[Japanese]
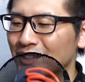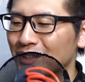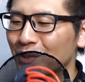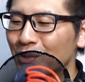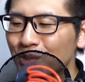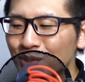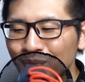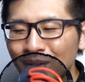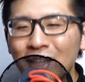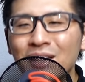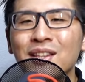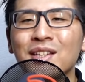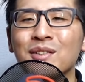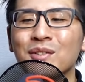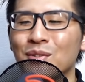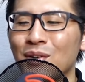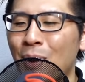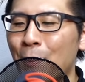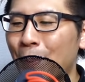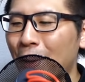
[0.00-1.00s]
側面ってい
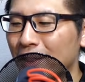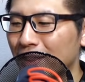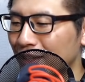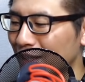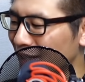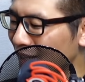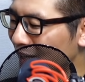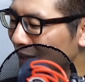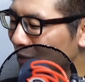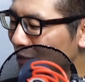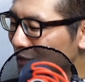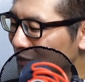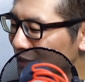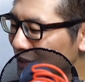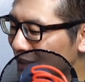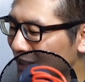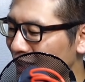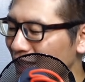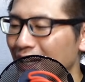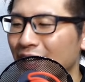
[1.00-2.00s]
うのはバッテリーがロック
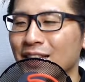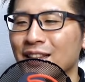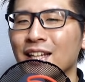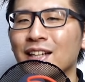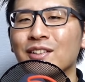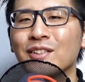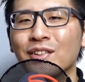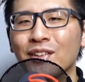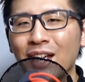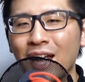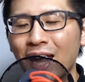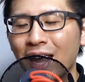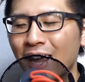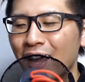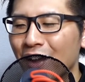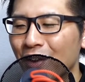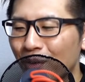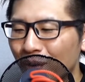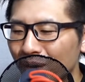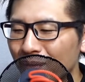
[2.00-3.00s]
式になっているので、
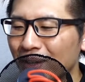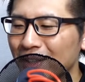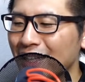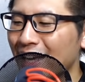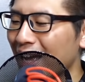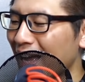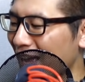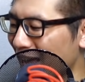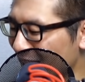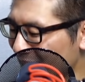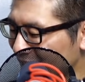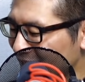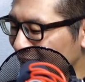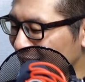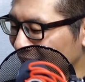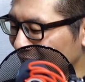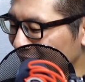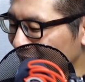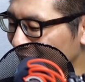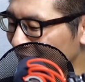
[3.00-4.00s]
これまた安心